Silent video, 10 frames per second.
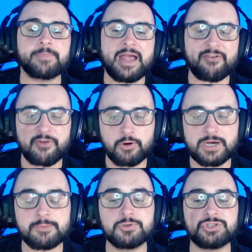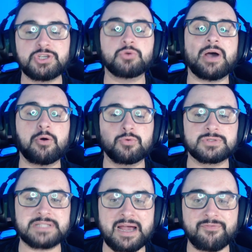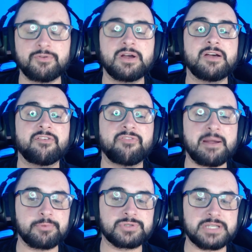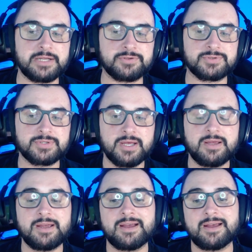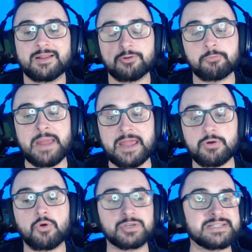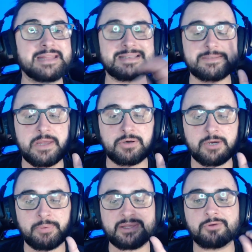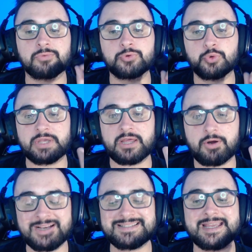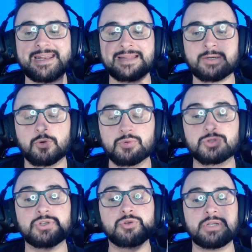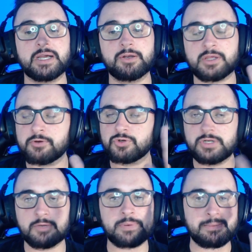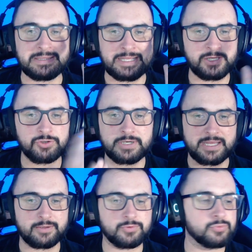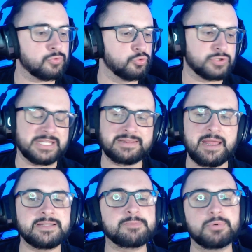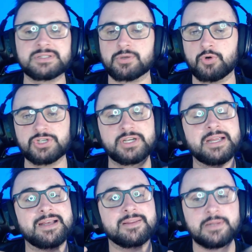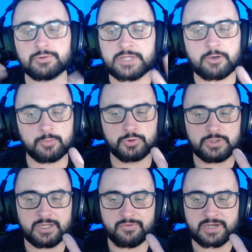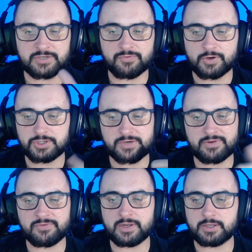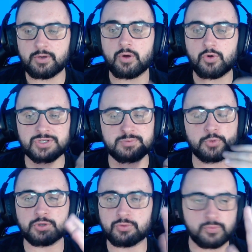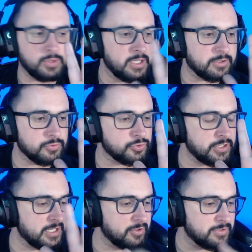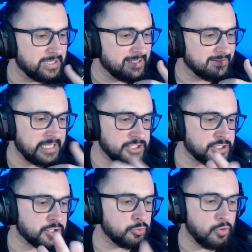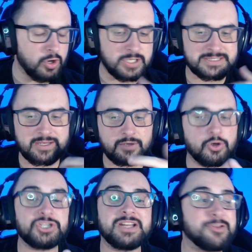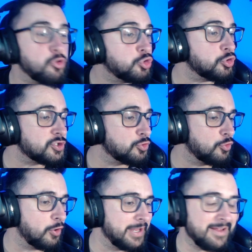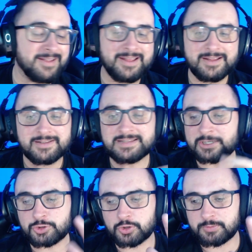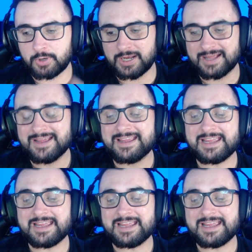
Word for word: Rafael Ramos, Gil, Raul Gustavo, Fábio Santos. No meio, eu gostei desse meio-campo aqui com Heróis, Renato Augusto e Juliano, que o Juliano para mim tem que jogar. Do, dos que tem à disposição hoje, não tem como o Juliano ficar de fora, eu já venho falando. Eu gosto muito do, do Juliano, tem gente que não gosta. Hoje ele deu uns chutes no gol, né? Tá show de bola.